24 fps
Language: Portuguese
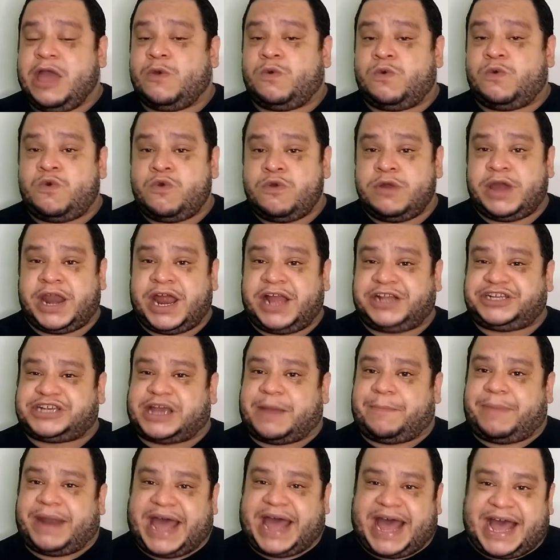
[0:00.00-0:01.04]
Um grande
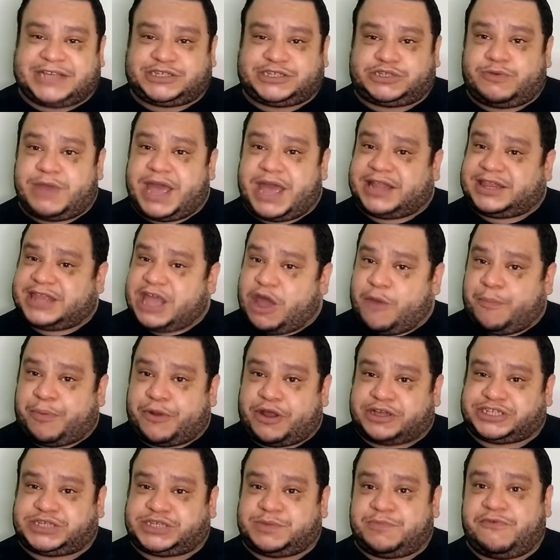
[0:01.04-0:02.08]
abraço e até o
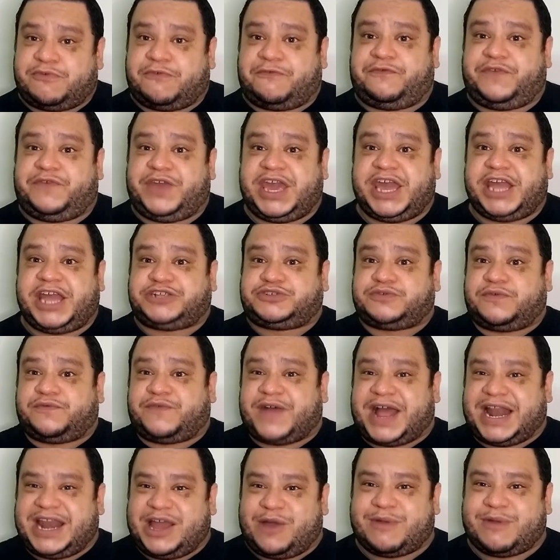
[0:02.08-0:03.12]
próximo vídeo.
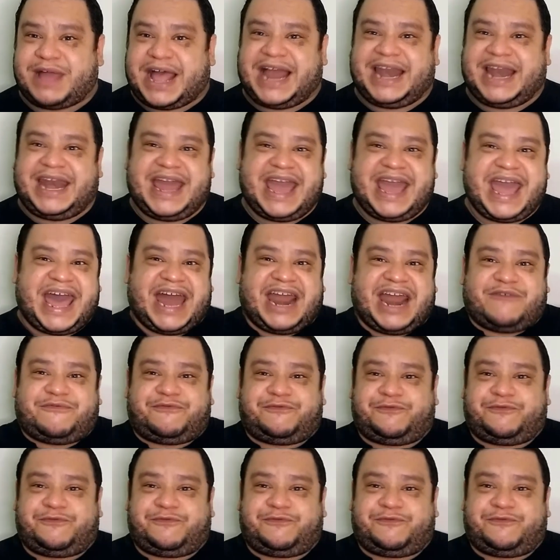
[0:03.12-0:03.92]
Valeu, galera.